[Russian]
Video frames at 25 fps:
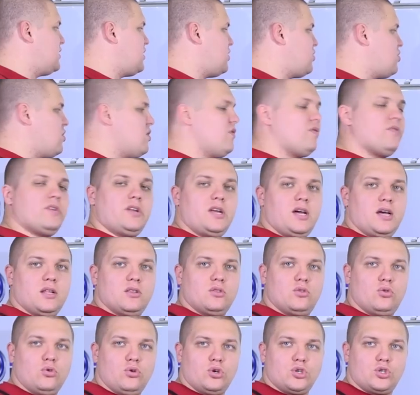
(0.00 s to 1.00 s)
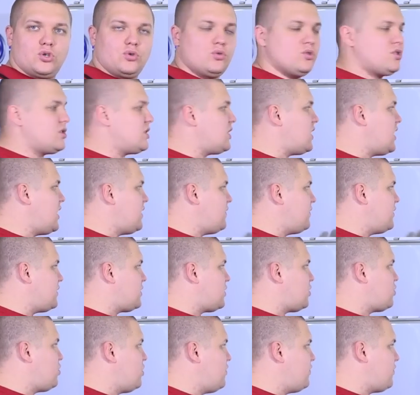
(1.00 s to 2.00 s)
такой вариант тоже устраивает,
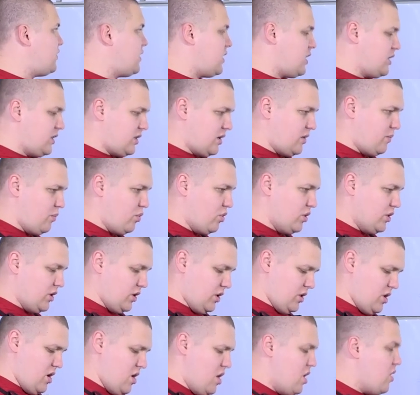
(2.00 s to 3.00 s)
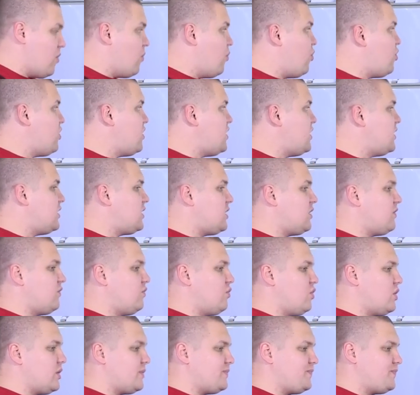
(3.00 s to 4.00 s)
такой вариант работает. Более
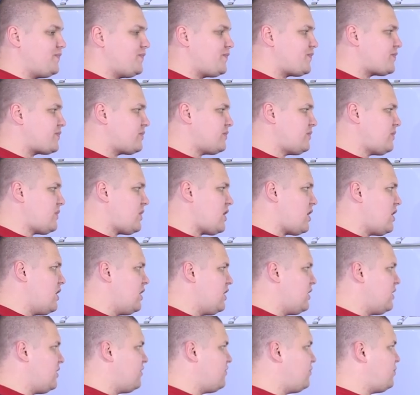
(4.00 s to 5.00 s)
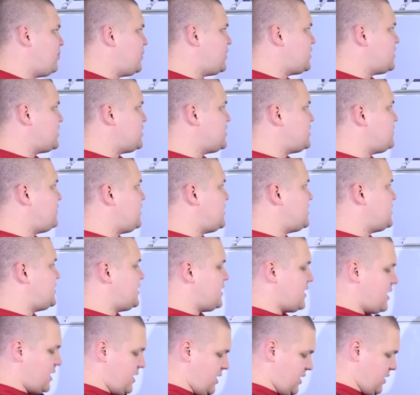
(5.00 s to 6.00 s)
того, э, в большинстве
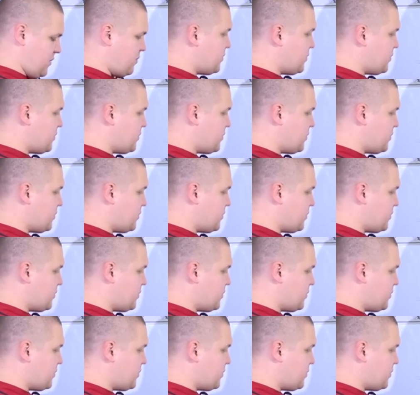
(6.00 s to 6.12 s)
стиральных